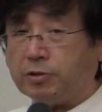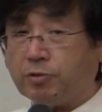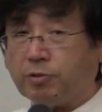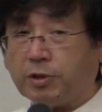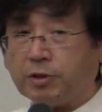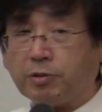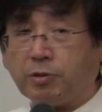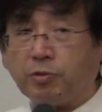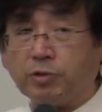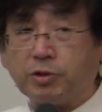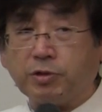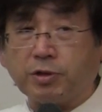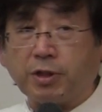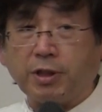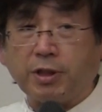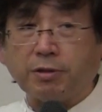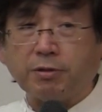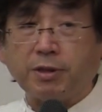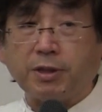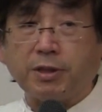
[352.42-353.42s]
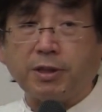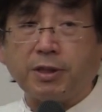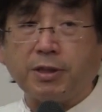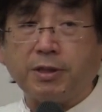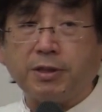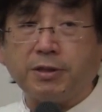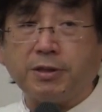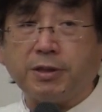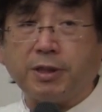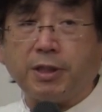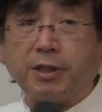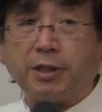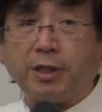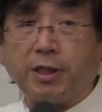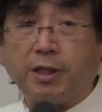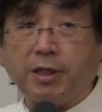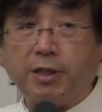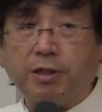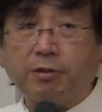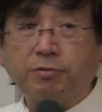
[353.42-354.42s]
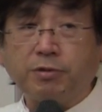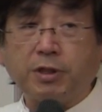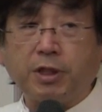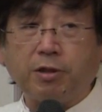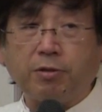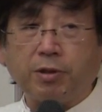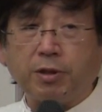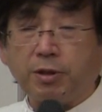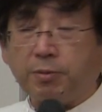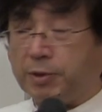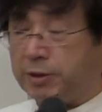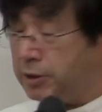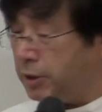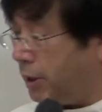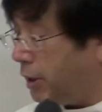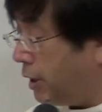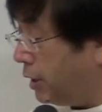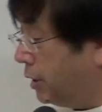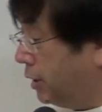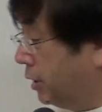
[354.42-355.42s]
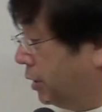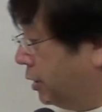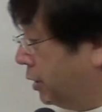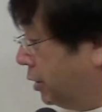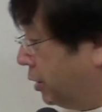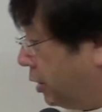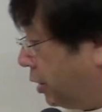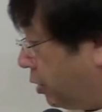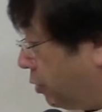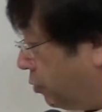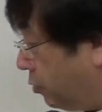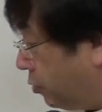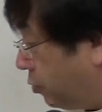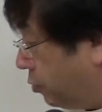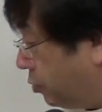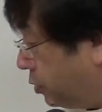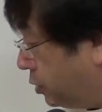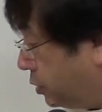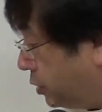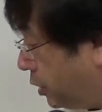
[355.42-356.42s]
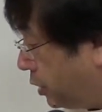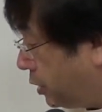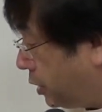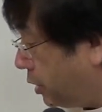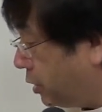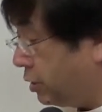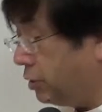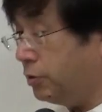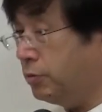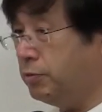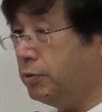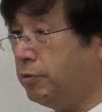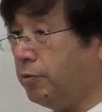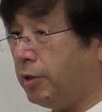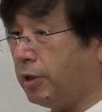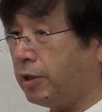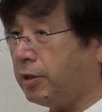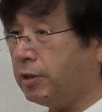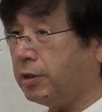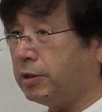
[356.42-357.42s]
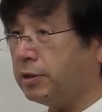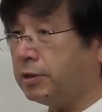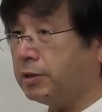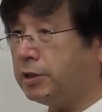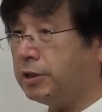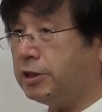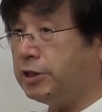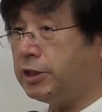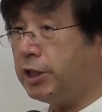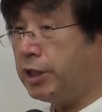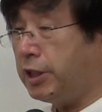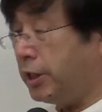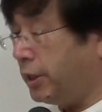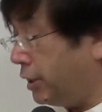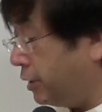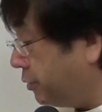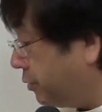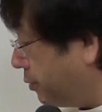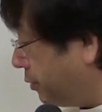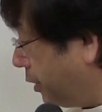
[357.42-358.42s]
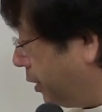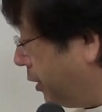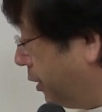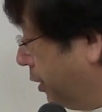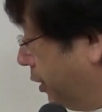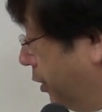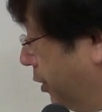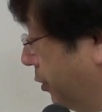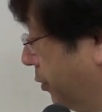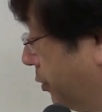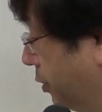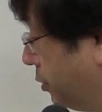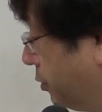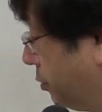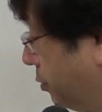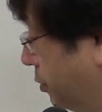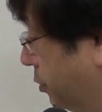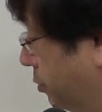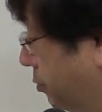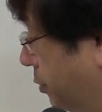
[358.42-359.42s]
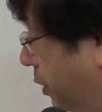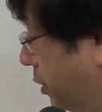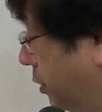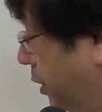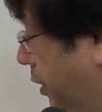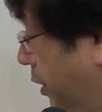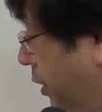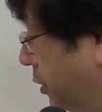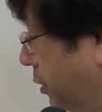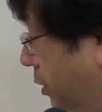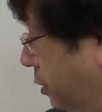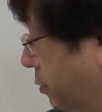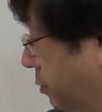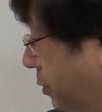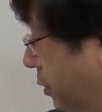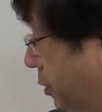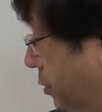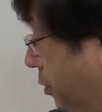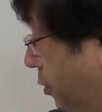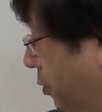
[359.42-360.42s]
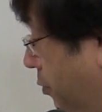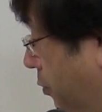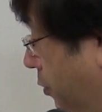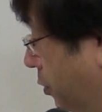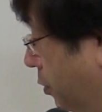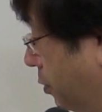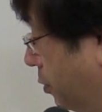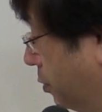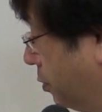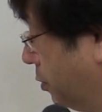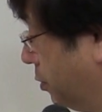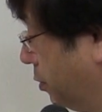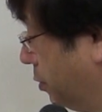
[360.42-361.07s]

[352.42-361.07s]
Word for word: わそわさわ落ち着かなくなったりですね大変な副作用が出ますからあの絶対急には切っちゃいけないですよねでそう順番に減らしていくんですけども